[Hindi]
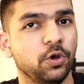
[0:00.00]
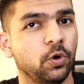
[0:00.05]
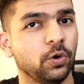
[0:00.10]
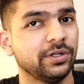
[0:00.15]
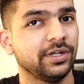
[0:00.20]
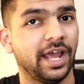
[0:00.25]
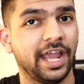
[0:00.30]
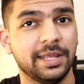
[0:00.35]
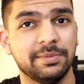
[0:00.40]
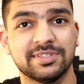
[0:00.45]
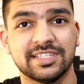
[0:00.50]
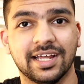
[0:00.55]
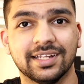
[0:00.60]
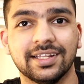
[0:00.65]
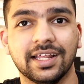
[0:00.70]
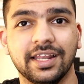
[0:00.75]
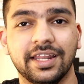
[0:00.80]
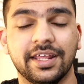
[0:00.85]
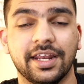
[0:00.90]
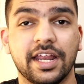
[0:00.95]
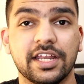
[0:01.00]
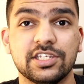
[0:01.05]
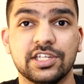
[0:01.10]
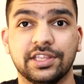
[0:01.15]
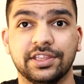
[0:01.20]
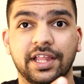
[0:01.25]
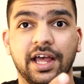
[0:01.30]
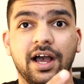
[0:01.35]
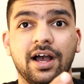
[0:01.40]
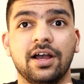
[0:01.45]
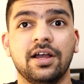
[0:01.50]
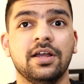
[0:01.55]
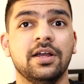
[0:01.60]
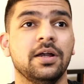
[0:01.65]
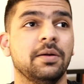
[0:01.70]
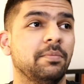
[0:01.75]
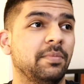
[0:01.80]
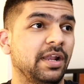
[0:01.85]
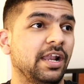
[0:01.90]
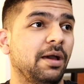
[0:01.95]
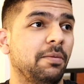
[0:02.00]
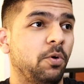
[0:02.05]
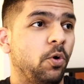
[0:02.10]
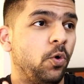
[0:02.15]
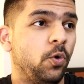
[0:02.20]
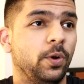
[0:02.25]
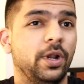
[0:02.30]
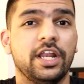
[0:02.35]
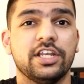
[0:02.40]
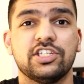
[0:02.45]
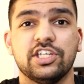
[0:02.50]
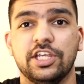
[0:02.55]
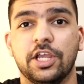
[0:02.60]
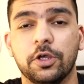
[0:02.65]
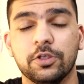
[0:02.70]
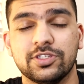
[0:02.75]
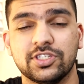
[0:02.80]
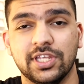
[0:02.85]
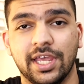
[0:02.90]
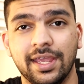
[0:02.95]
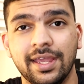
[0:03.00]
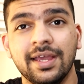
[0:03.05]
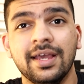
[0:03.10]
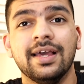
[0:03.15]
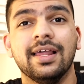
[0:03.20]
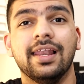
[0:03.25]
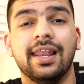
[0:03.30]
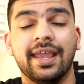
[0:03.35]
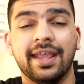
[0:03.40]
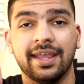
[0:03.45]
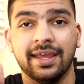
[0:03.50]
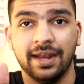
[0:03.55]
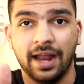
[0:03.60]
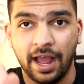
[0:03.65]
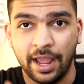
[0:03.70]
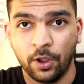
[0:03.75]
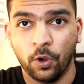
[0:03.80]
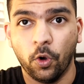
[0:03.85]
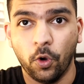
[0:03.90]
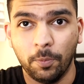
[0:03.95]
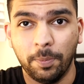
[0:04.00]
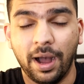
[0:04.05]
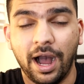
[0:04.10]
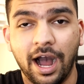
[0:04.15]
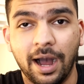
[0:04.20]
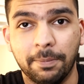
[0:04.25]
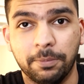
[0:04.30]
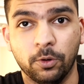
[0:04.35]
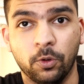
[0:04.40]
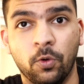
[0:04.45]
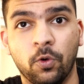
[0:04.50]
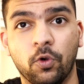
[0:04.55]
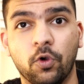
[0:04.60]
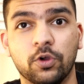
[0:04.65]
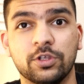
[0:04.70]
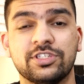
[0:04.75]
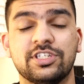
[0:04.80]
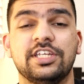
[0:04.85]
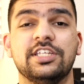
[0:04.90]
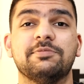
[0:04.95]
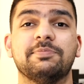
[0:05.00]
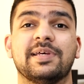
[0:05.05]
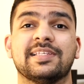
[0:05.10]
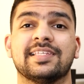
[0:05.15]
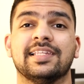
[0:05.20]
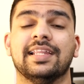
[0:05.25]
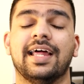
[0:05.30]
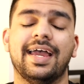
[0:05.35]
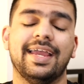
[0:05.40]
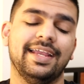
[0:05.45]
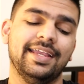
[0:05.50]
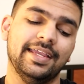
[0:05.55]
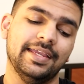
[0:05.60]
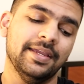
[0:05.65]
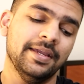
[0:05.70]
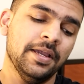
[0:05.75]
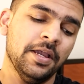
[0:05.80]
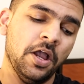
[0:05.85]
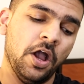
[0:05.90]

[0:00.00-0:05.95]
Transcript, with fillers: नो टाइम ज़्यादा ले रहा है जितना मतलब होना चाहिए उससे लेकिन आई होप आप लोगों को चीज़ पसंद आएगी